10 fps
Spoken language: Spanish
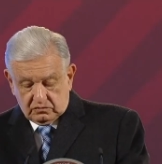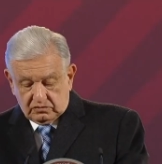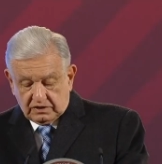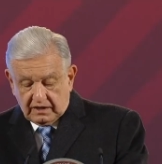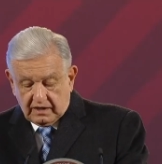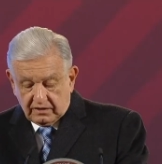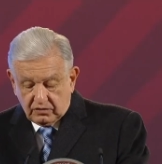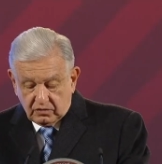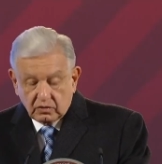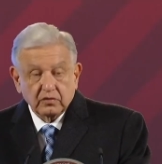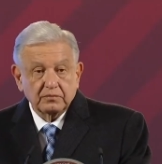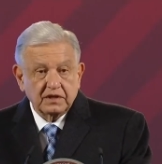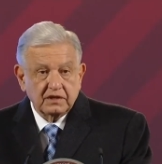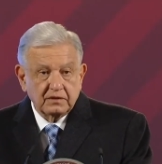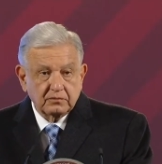un salario
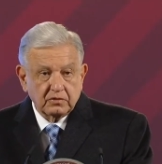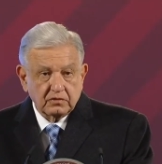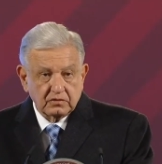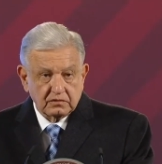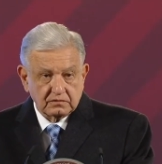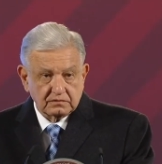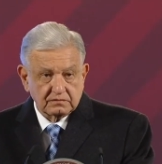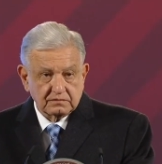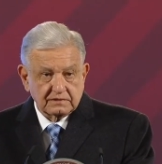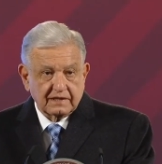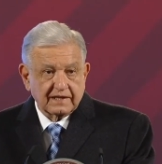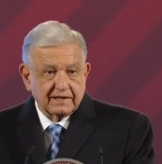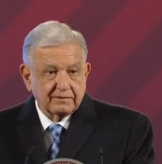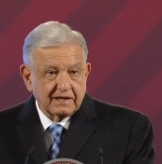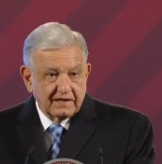mínimo, el
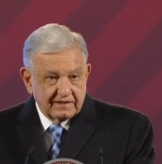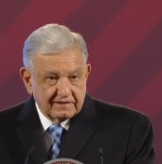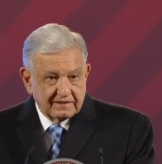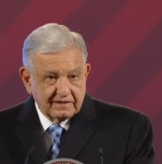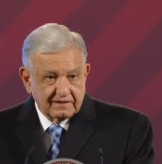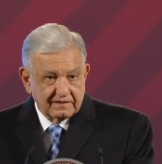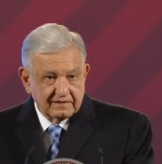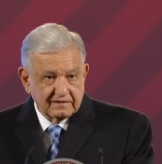equivalente